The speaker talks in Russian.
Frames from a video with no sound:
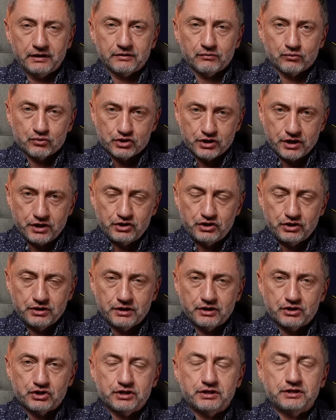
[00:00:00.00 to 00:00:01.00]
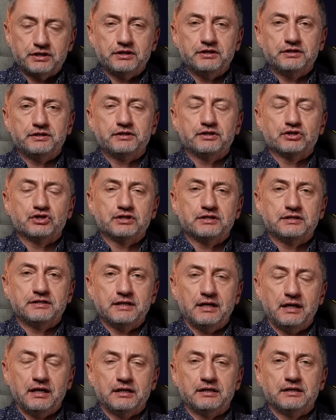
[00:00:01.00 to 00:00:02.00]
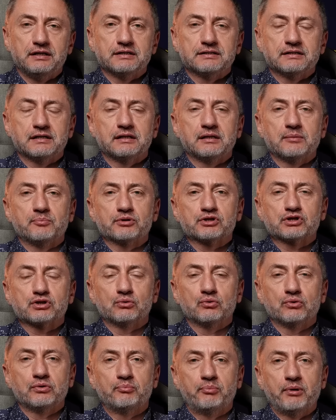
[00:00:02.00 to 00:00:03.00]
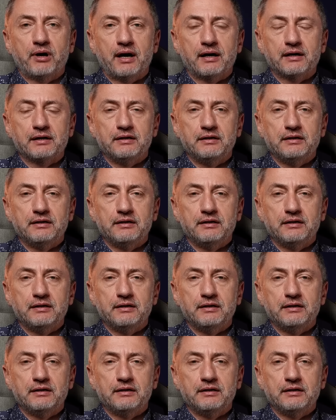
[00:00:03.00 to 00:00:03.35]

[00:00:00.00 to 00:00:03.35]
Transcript: Это вот женщина, 66-летняя из этой пожилой пары,